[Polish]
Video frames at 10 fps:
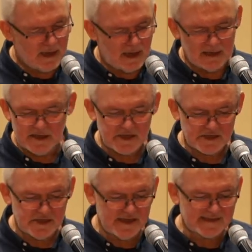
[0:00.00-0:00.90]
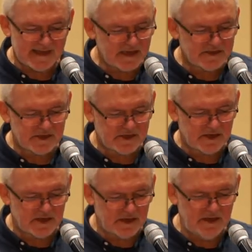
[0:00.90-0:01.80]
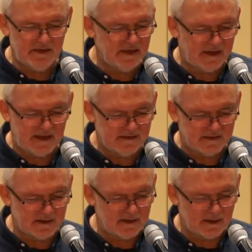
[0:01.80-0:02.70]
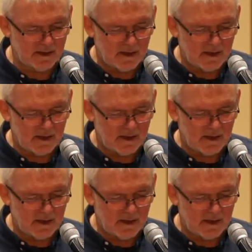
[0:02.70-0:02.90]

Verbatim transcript: ale jeśli nie znajdzie się inny chętny